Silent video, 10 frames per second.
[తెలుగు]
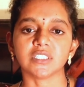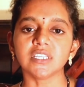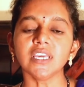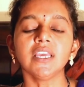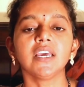
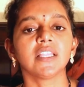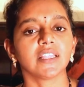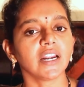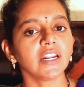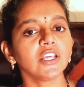వచ్చేసి
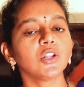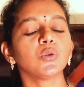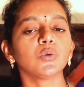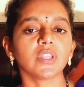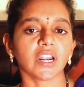థర్టీ
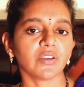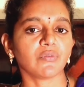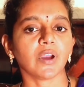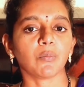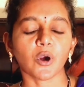టు థర్టీ
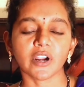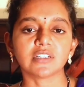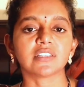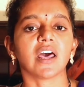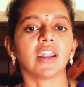ఫైవ్
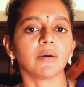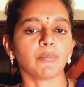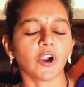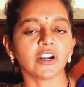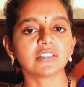పాయింట్స్ అలా
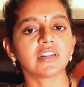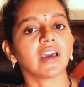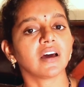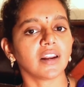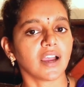పాయింట్స్
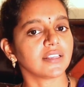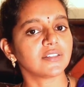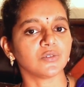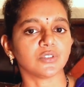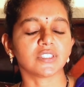లాగా
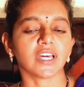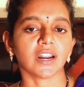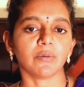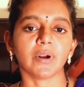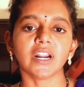రాసి
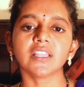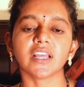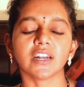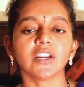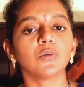ఉంచుతారనమాట
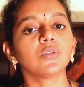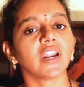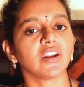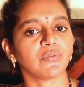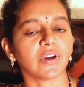థర్టీ టు
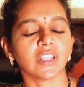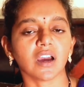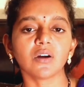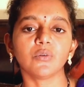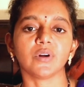థర్టీ ఫైవ్
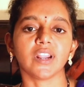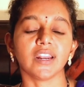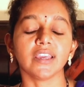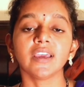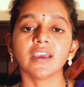దాకా
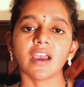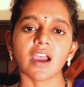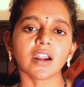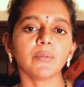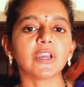ఉండాలి
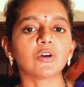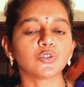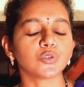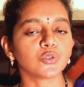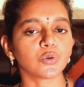అక్కడ మీకు
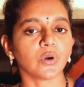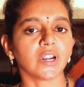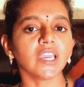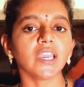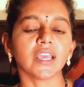
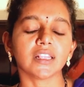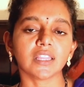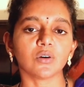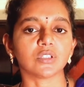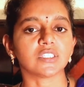చూసుకోండి
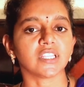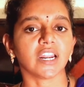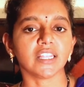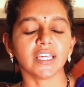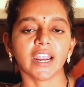ఎంత వచ్చింది
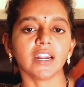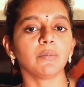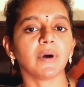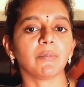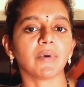అనేది హెడ్
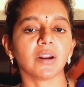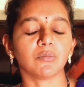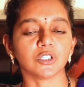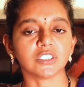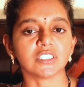పరిమాణం
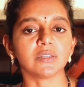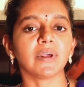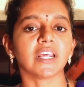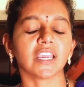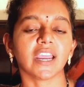వచ్చేసి
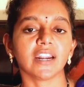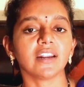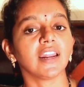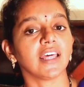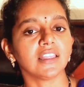మనకి
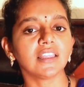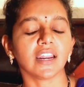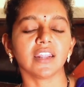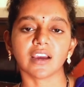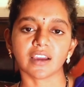హెడ్ లెంత్
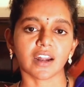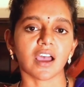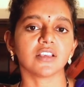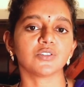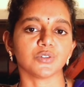అని అక్కడ
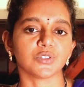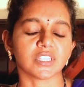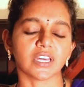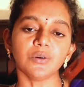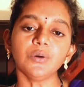రాసి
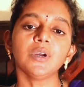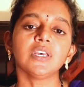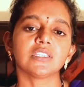ఉంచుతారు